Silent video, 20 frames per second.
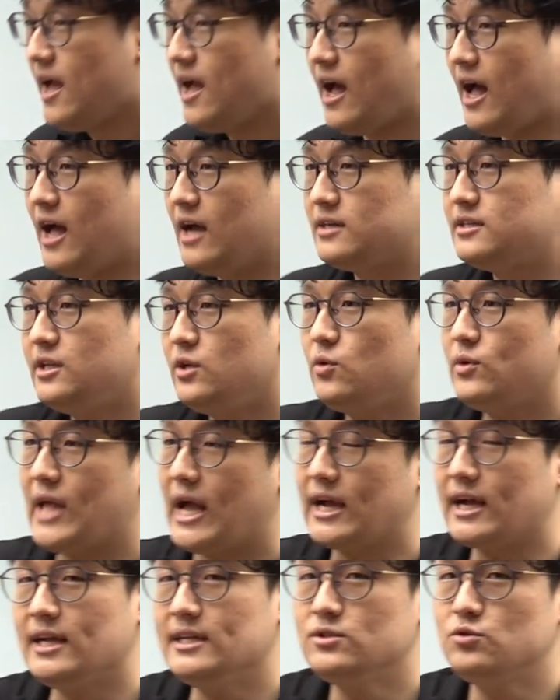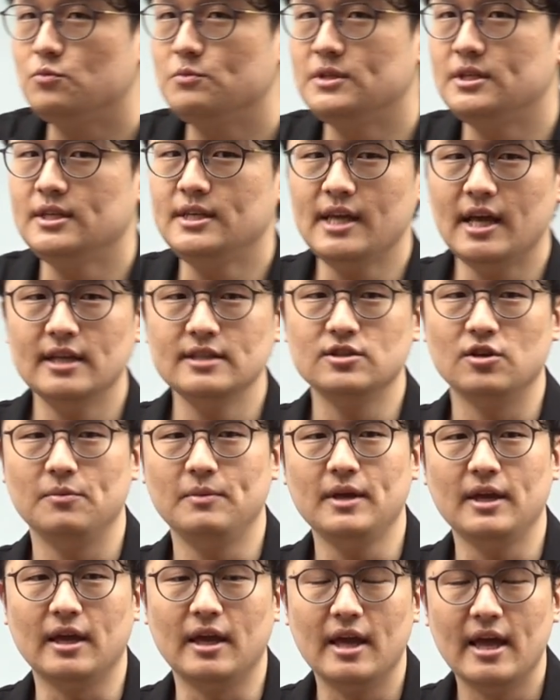아 그리고 약간 좀 특이한
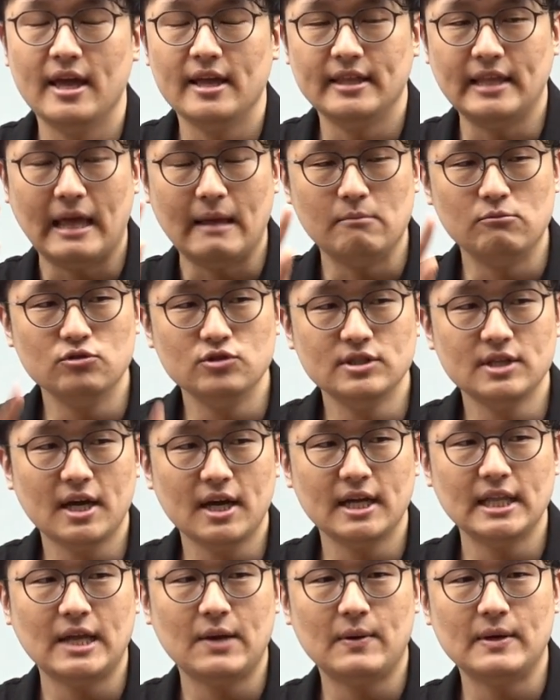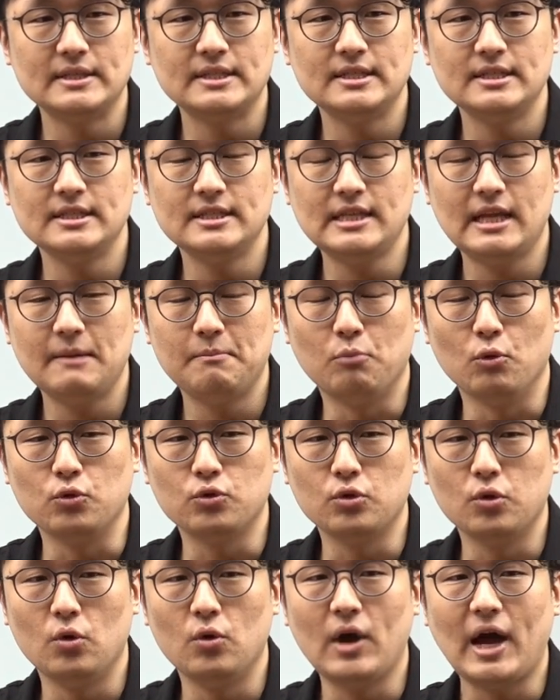점이 네 문제가 나왔을 때
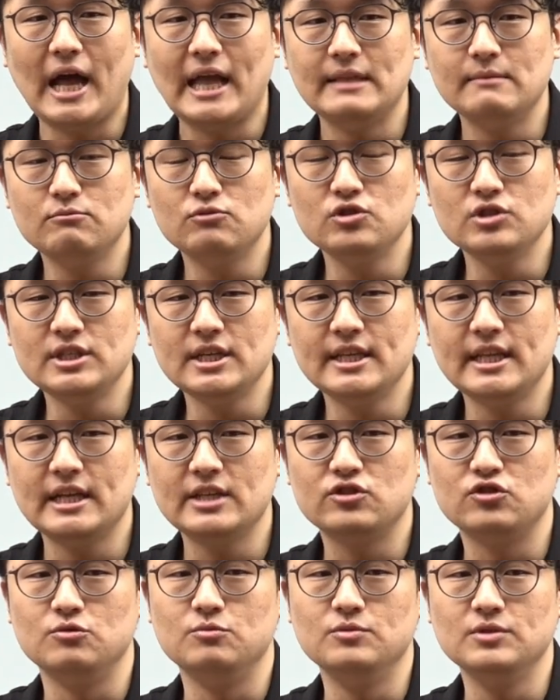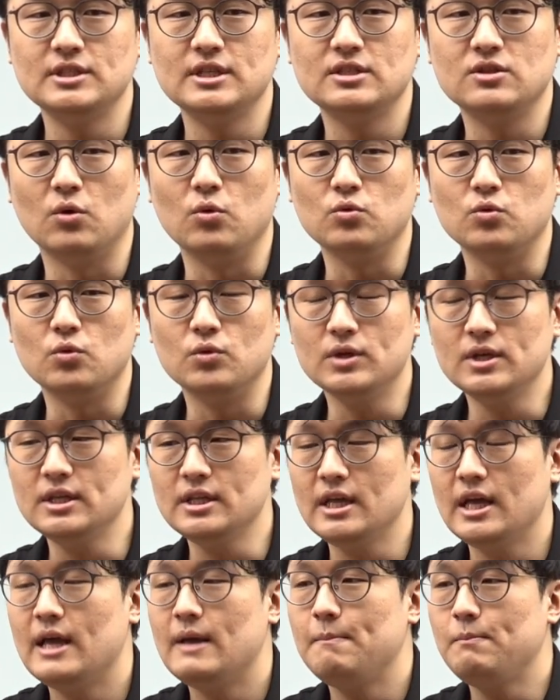보통 한 문제나 두 문제
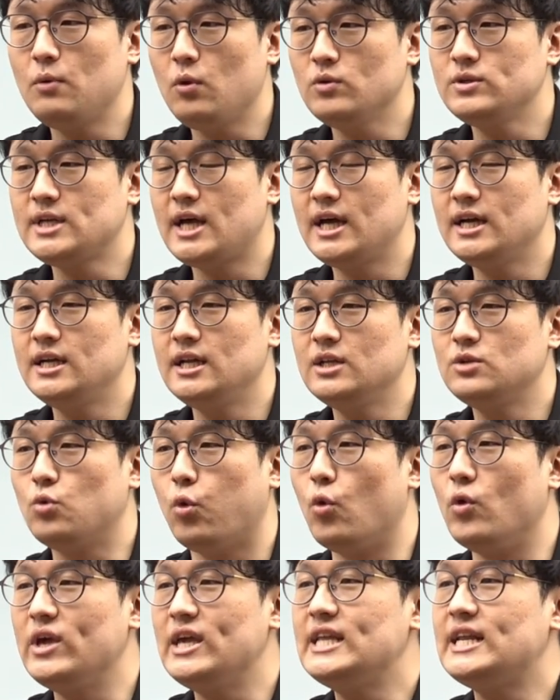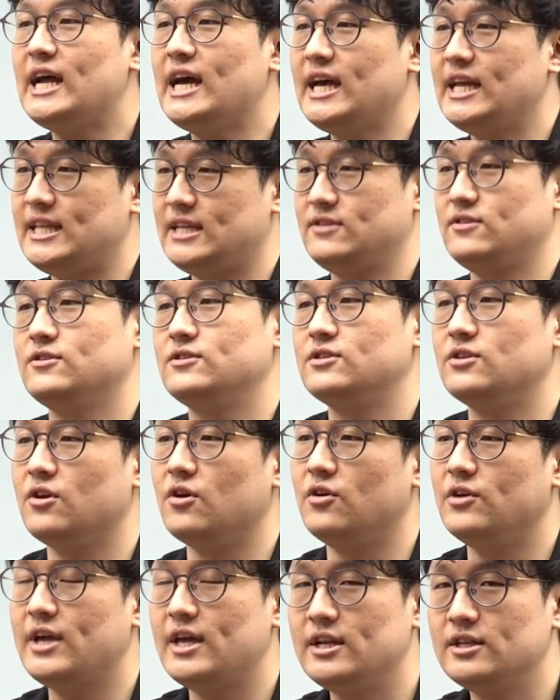정도는 표장을 동일하게
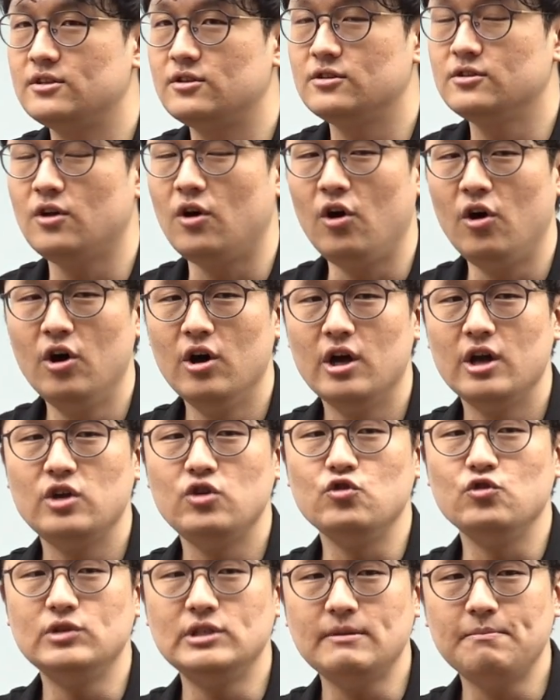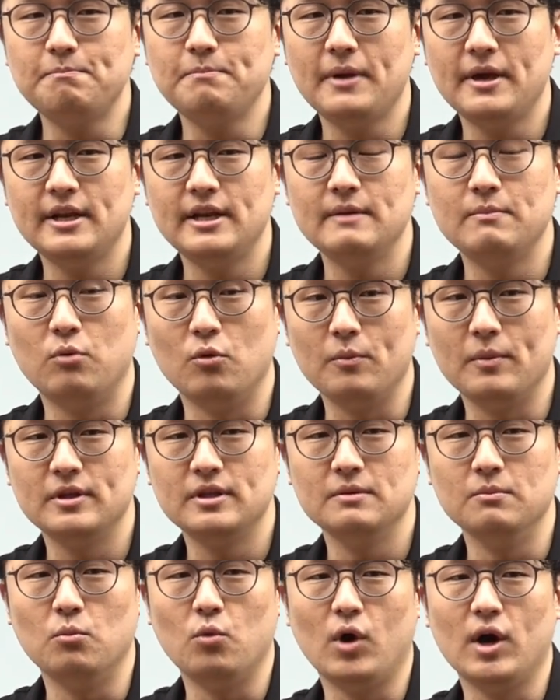됐었어요 예를 들어서 60회를
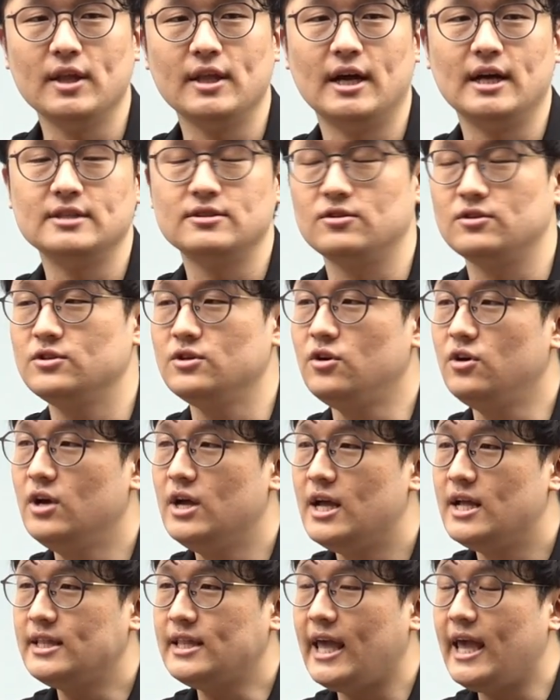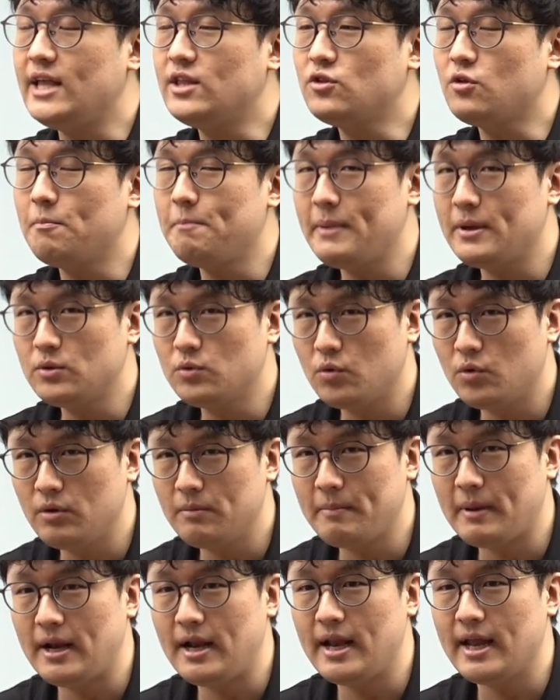보면은 뭐가 나왔었죠? 데이터 팩토리
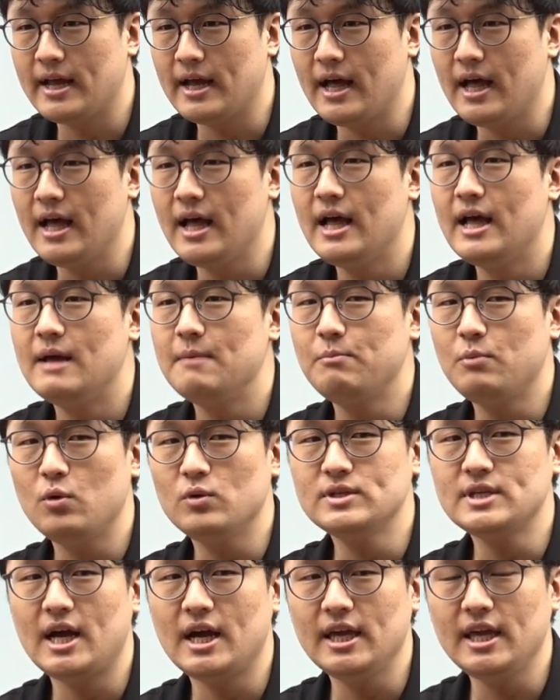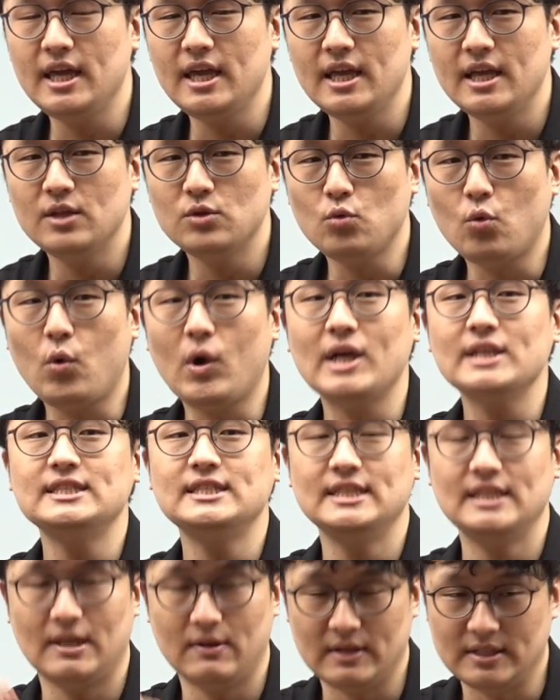판례가 표장이
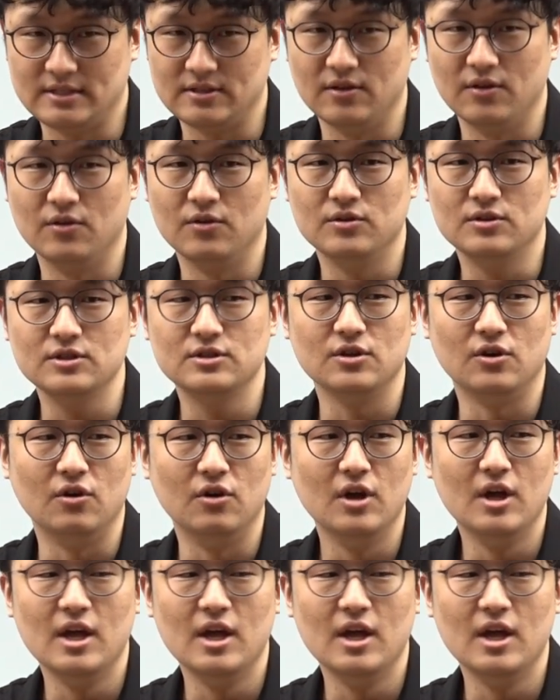똑같이 나왔어요. 그렇죠?